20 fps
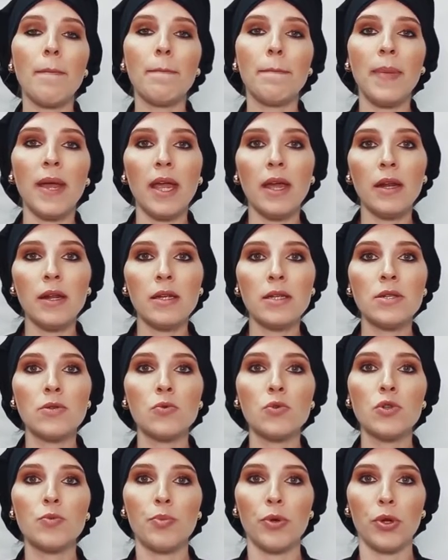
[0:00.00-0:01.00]

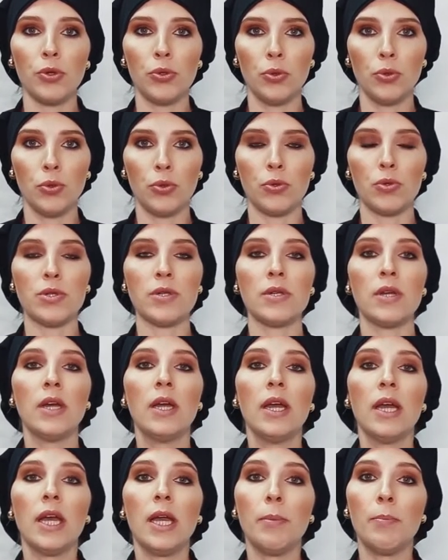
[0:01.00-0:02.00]
apenas os produtos
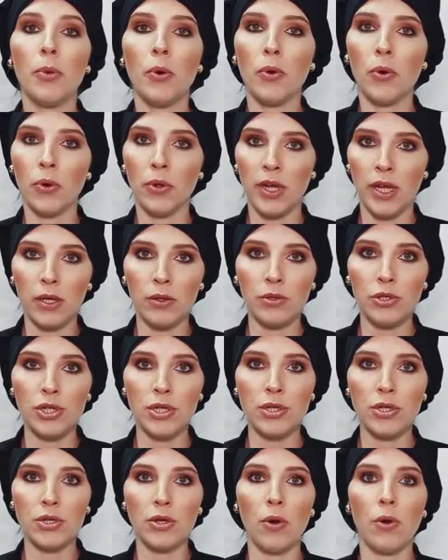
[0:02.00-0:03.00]
hipocloritos
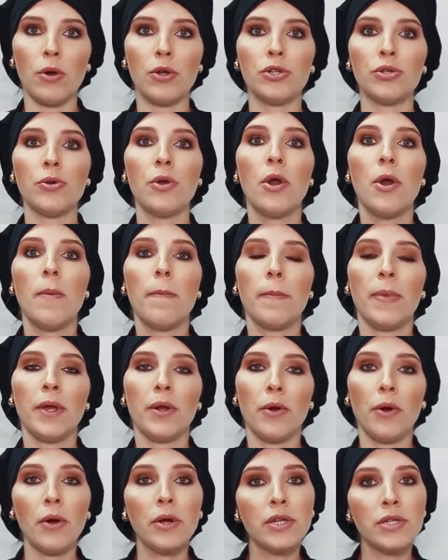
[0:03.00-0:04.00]
de sódio,
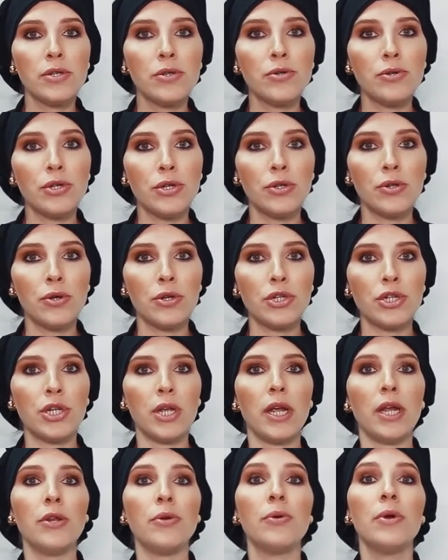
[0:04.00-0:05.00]
peróxido de
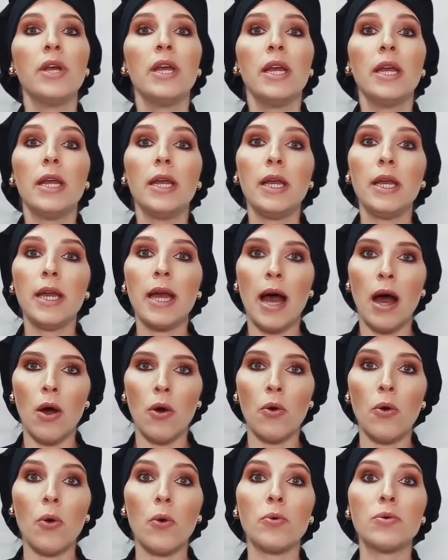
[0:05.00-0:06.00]
hidrogênio e
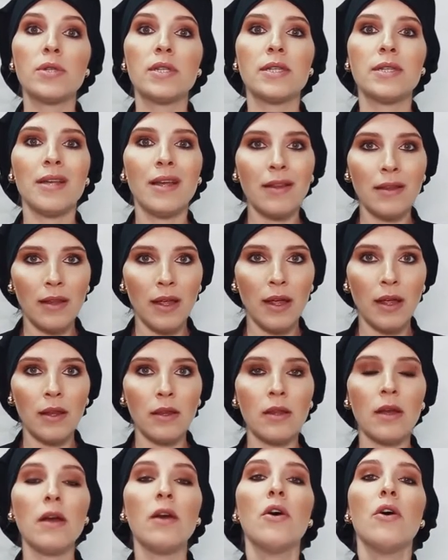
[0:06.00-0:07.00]
álcool
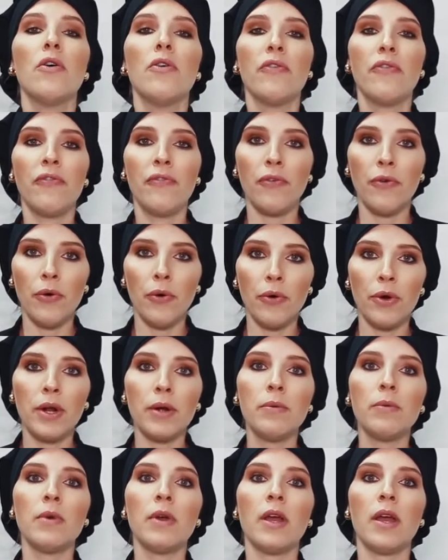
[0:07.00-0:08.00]
70
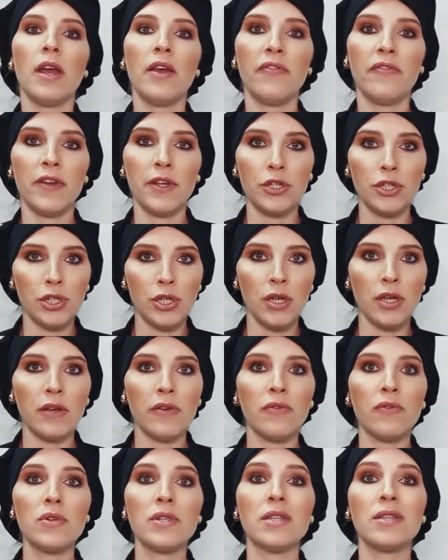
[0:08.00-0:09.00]
foram
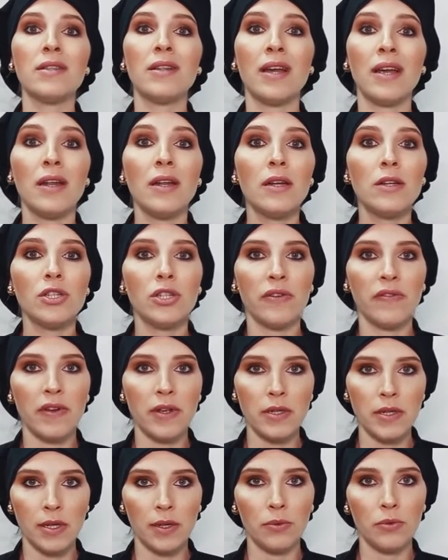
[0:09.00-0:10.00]
efetivos na
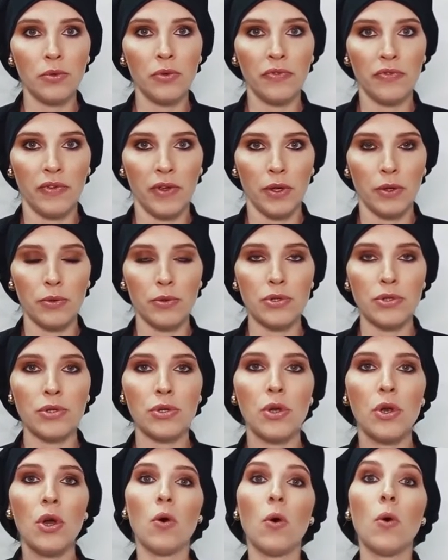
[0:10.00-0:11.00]
inativação do
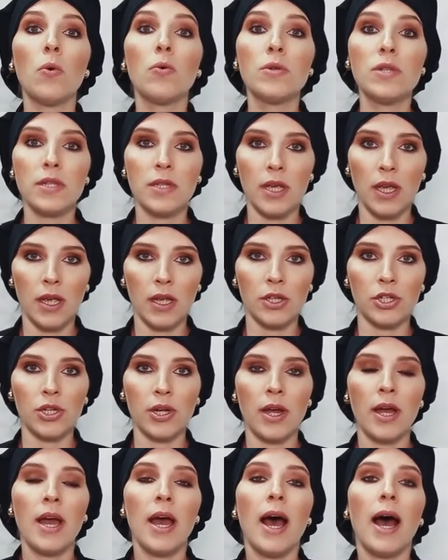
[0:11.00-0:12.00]
vírus. Ou
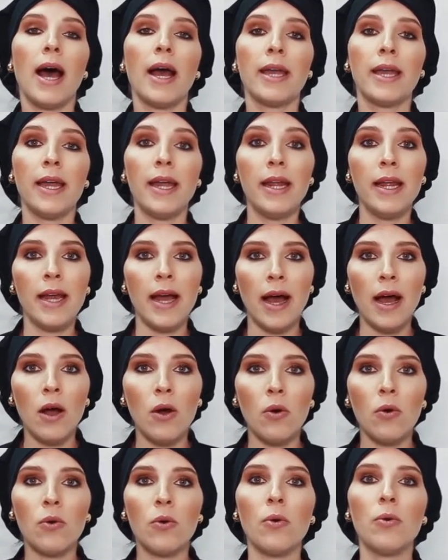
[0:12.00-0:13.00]
seja, aquele
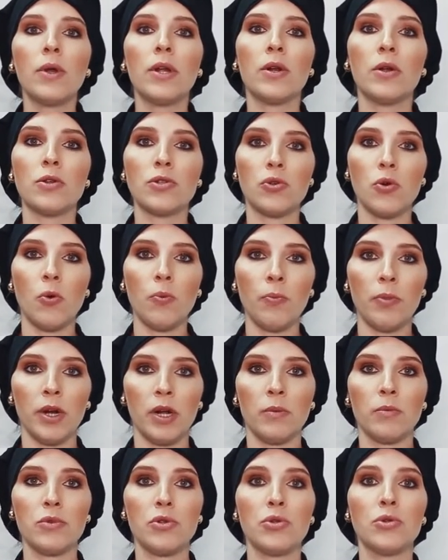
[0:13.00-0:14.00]
álcool que nós
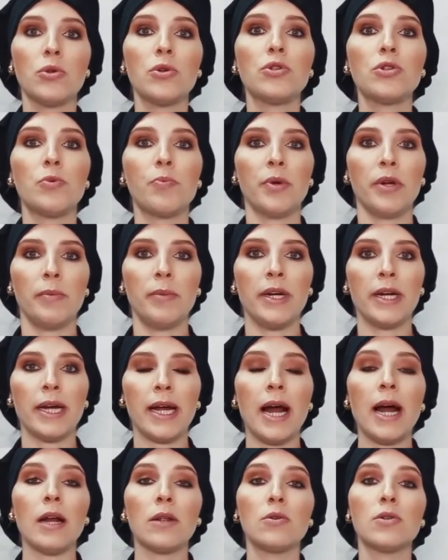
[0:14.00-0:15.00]
compramos nos
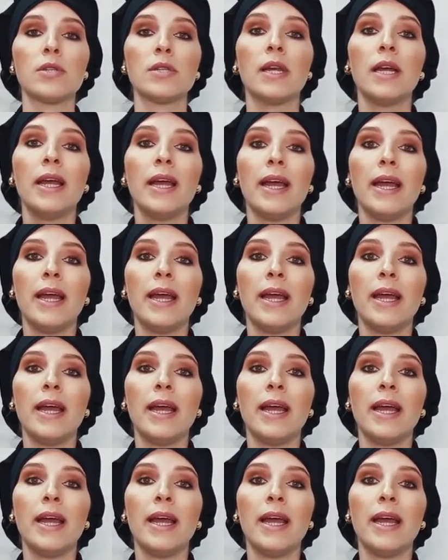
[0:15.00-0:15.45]
supermercados,